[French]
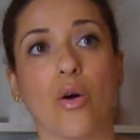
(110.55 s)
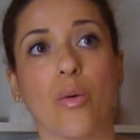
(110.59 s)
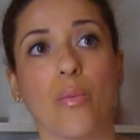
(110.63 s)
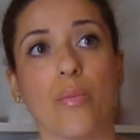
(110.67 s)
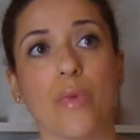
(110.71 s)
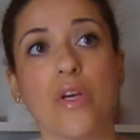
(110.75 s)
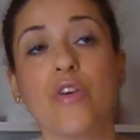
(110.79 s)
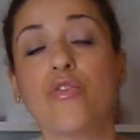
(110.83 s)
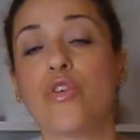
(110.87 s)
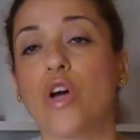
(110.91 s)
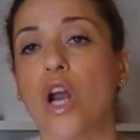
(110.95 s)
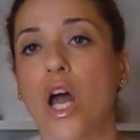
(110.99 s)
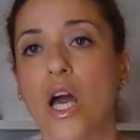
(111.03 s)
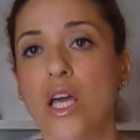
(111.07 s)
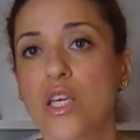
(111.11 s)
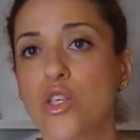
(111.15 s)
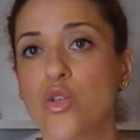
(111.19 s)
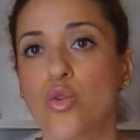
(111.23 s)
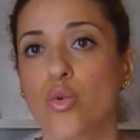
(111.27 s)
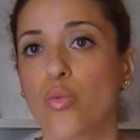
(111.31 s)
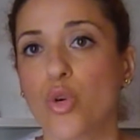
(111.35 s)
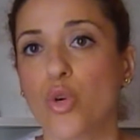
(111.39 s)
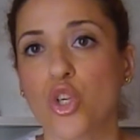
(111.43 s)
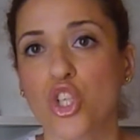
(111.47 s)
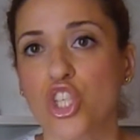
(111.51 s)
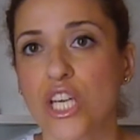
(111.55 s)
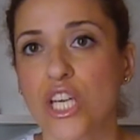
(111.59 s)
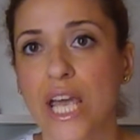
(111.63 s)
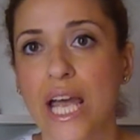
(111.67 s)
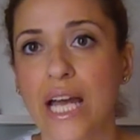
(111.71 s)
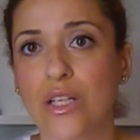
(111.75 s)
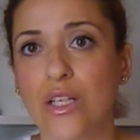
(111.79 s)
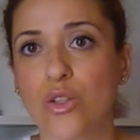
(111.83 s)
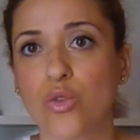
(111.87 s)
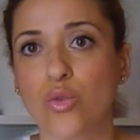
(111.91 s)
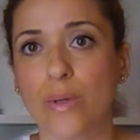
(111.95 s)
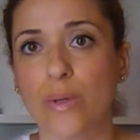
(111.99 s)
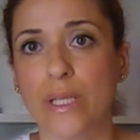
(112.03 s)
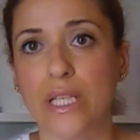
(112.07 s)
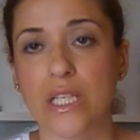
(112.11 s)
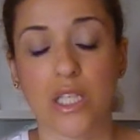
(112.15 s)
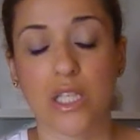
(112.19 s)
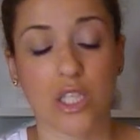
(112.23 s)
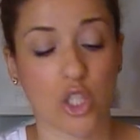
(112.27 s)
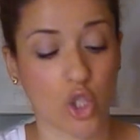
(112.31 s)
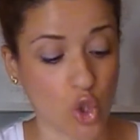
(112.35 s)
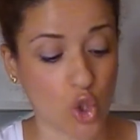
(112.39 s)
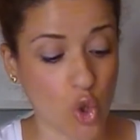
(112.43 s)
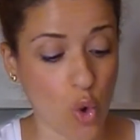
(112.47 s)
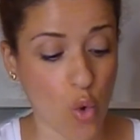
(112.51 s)
mais voilà ils sont moins chers
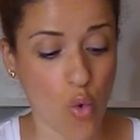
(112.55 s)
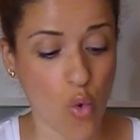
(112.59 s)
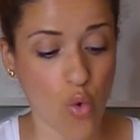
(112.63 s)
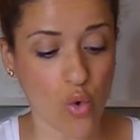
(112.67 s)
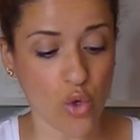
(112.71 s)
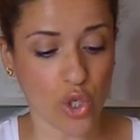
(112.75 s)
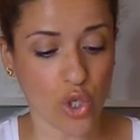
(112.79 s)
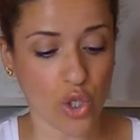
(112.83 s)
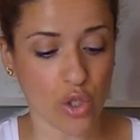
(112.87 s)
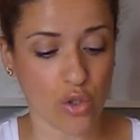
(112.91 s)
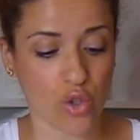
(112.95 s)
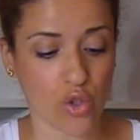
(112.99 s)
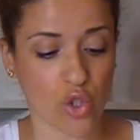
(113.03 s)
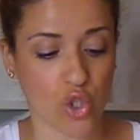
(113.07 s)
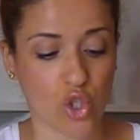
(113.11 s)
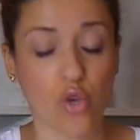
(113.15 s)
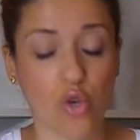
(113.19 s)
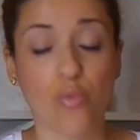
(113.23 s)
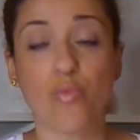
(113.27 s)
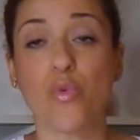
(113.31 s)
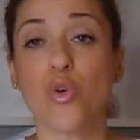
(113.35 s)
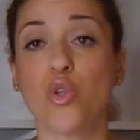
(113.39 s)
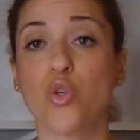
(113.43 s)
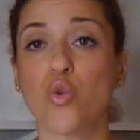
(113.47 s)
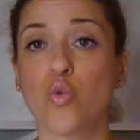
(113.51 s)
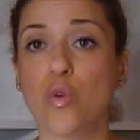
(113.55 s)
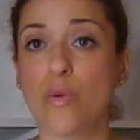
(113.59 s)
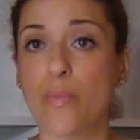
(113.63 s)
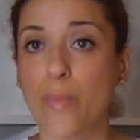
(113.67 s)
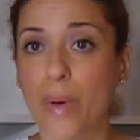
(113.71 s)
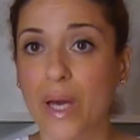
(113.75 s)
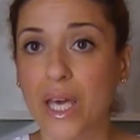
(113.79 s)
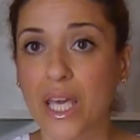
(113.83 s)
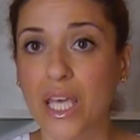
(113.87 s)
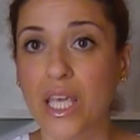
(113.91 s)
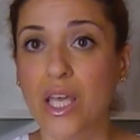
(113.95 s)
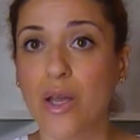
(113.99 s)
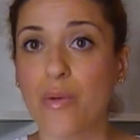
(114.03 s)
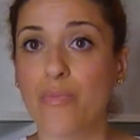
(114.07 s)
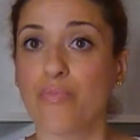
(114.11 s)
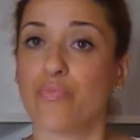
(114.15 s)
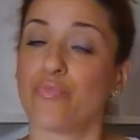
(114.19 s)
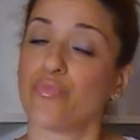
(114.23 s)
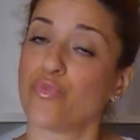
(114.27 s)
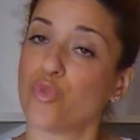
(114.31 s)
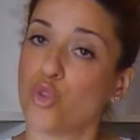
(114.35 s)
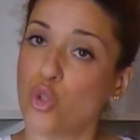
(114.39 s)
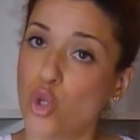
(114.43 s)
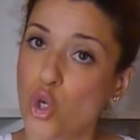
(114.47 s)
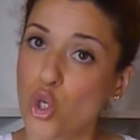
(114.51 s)
Donc je me suis pris
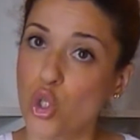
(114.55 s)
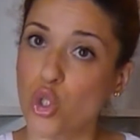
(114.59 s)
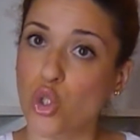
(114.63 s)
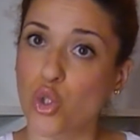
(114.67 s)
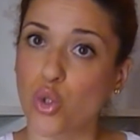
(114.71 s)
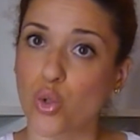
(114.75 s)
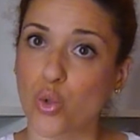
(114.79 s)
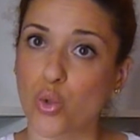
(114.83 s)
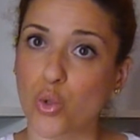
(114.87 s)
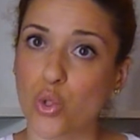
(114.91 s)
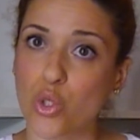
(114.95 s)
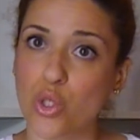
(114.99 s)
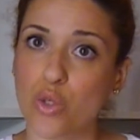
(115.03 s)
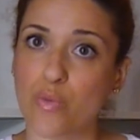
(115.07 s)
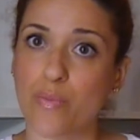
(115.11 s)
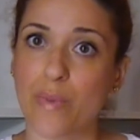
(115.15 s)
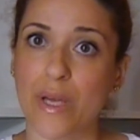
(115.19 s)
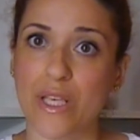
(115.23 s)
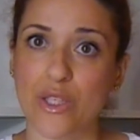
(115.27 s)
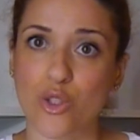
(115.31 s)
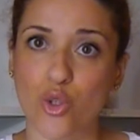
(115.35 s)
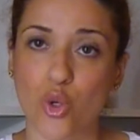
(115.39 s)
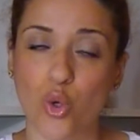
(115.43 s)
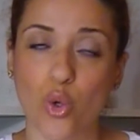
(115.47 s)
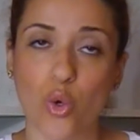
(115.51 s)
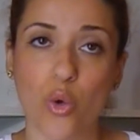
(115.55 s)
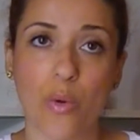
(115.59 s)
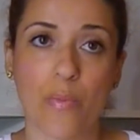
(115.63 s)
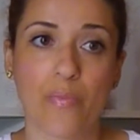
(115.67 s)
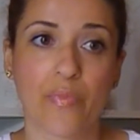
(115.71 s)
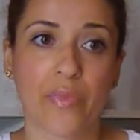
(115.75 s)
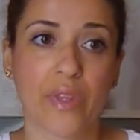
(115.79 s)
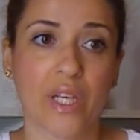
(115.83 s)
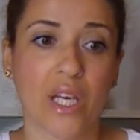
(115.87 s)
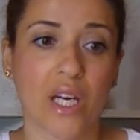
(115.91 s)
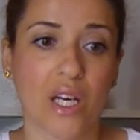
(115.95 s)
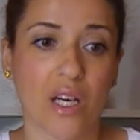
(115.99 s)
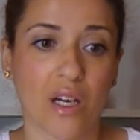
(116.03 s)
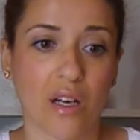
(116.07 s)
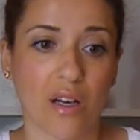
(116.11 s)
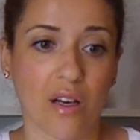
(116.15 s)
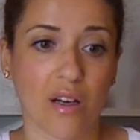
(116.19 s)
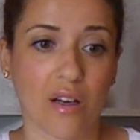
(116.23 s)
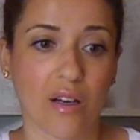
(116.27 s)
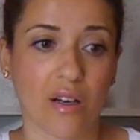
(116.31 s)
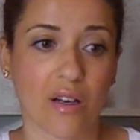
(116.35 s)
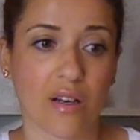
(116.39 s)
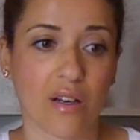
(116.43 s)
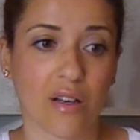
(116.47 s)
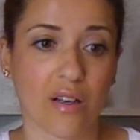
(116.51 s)
deux choses parce que
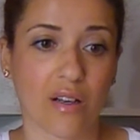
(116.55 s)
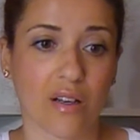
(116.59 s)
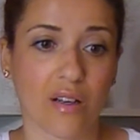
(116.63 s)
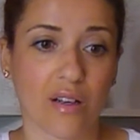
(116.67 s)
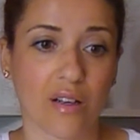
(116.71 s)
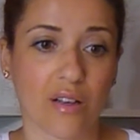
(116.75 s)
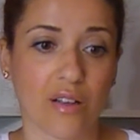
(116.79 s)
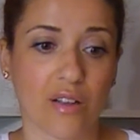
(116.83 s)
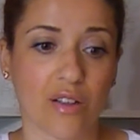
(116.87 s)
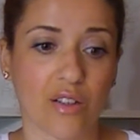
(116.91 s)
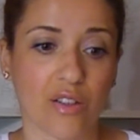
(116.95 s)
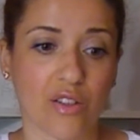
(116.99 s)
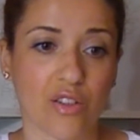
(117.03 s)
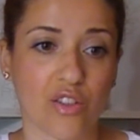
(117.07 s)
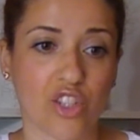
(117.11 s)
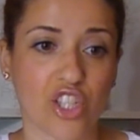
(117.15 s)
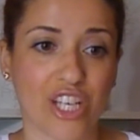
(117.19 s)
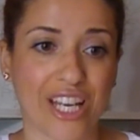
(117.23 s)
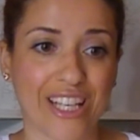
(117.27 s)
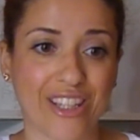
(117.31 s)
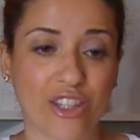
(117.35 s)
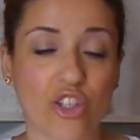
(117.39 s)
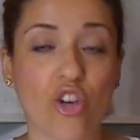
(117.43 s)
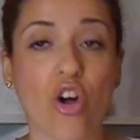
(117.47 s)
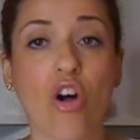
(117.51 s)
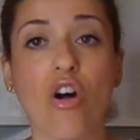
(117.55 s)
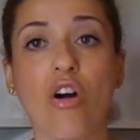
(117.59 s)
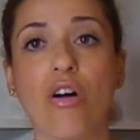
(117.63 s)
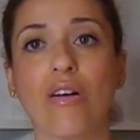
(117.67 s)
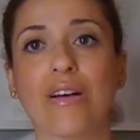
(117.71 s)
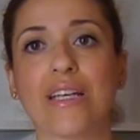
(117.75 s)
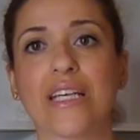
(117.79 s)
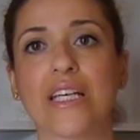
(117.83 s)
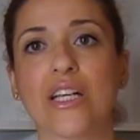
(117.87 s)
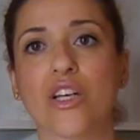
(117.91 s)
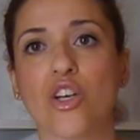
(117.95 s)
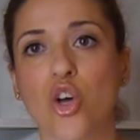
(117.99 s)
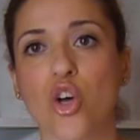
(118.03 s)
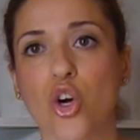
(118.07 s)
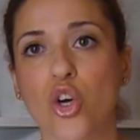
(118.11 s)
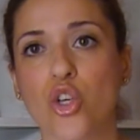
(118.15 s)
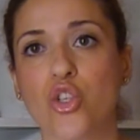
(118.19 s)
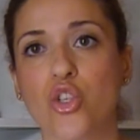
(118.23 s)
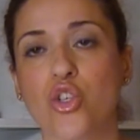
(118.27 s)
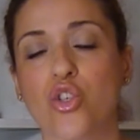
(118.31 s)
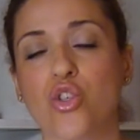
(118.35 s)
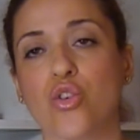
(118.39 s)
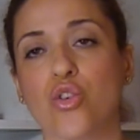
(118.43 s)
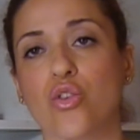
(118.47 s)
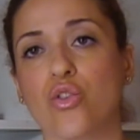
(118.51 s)
euh, j'adore les
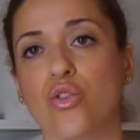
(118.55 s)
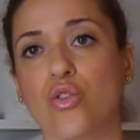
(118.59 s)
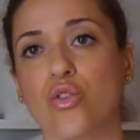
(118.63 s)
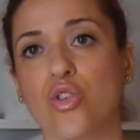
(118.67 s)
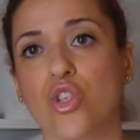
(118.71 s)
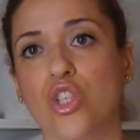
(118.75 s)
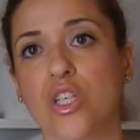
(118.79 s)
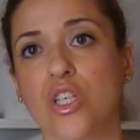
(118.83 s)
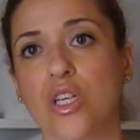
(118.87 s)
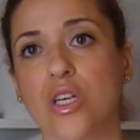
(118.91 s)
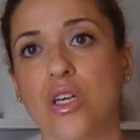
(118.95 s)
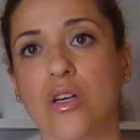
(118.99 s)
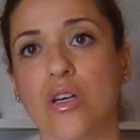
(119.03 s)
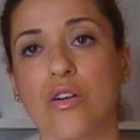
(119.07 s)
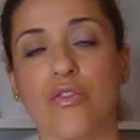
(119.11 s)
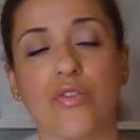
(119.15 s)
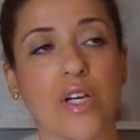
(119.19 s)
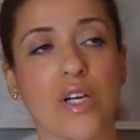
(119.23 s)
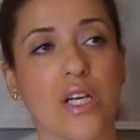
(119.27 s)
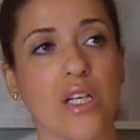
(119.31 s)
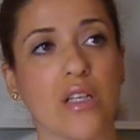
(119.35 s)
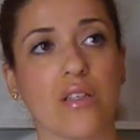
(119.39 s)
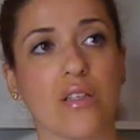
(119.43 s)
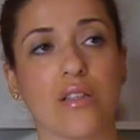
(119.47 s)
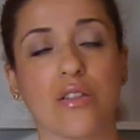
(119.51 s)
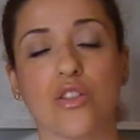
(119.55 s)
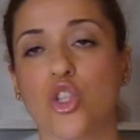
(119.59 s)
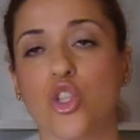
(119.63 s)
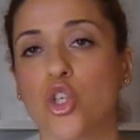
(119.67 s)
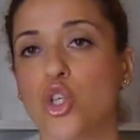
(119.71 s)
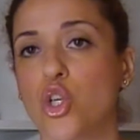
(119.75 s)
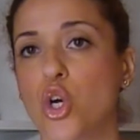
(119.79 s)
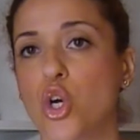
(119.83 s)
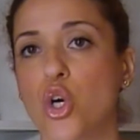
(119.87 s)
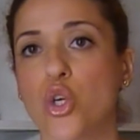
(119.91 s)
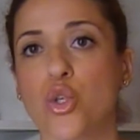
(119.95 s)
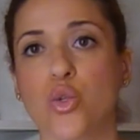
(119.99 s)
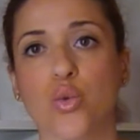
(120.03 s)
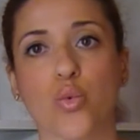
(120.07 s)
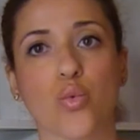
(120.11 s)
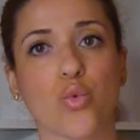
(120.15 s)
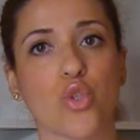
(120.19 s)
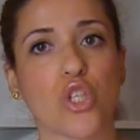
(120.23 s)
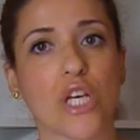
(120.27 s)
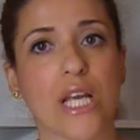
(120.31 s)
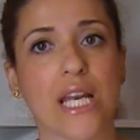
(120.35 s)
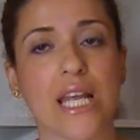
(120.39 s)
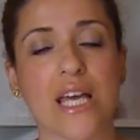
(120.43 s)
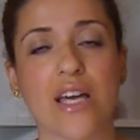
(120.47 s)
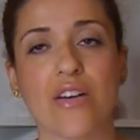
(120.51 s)
glosses de chez, enfin les glosses
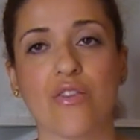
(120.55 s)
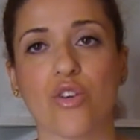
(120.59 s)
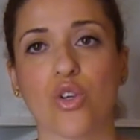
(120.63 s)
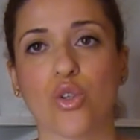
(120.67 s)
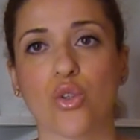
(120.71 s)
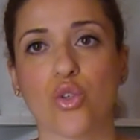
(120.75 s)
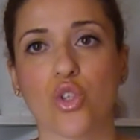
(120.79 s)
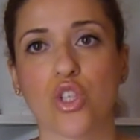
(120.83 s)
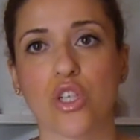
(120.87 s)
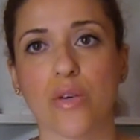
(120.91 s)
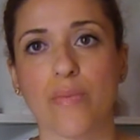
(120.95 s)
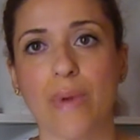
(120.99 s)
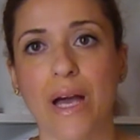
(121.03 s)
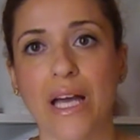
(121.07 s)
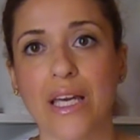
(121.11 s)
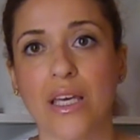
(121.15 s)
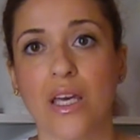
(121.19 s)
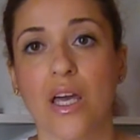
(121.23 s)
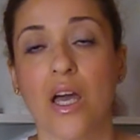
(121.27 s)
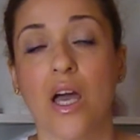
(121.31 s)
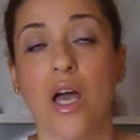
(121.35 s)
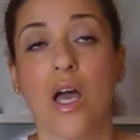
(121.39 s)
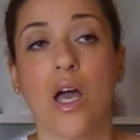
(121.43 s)
rouge à lèvres de chez MAC.